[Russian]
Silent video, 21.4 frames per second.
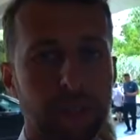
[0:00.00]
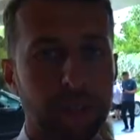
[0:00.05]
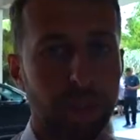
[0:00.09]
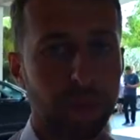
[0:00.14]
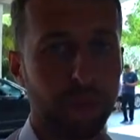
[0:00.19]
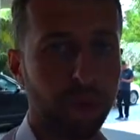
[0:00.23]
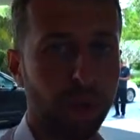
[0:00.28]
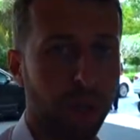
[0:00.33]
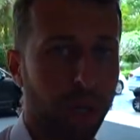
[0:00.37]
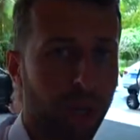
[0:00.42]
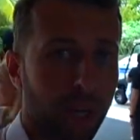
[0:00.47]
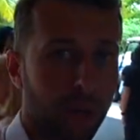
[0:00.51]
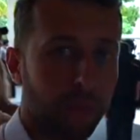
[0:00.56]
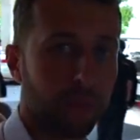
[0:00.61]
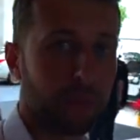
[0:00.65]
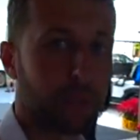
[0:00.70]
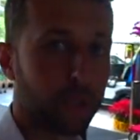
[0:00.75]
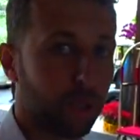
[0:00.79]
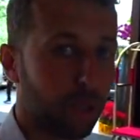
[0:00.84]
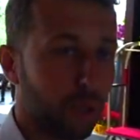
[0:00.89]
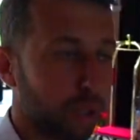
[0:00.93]
Семен, как
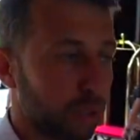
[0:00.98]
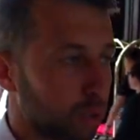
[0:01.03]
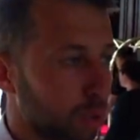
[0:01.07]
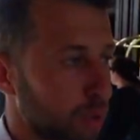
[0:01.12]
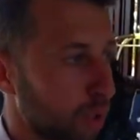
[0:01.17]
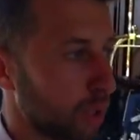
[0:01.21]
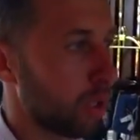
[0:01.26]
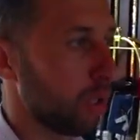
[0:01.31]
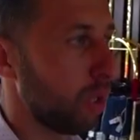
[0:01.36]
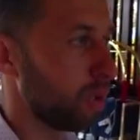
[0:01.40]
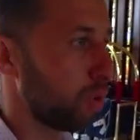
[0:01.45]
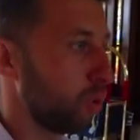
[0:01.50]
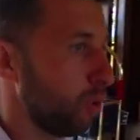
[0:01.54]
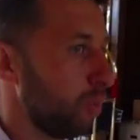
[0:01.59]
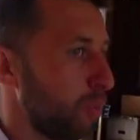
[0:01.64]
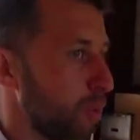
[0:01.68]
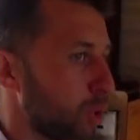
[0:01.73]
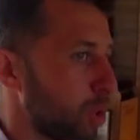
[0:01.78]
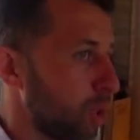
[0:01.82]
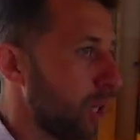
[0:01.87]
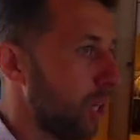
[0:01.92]
обычно, у нас уже куда-то
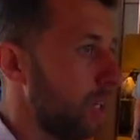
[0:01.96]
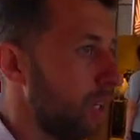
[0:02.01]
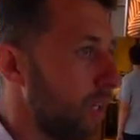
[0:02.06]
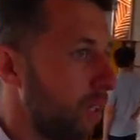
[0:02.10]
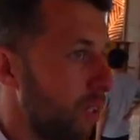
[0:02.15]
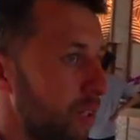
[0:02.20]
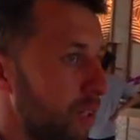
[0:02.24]
убежал.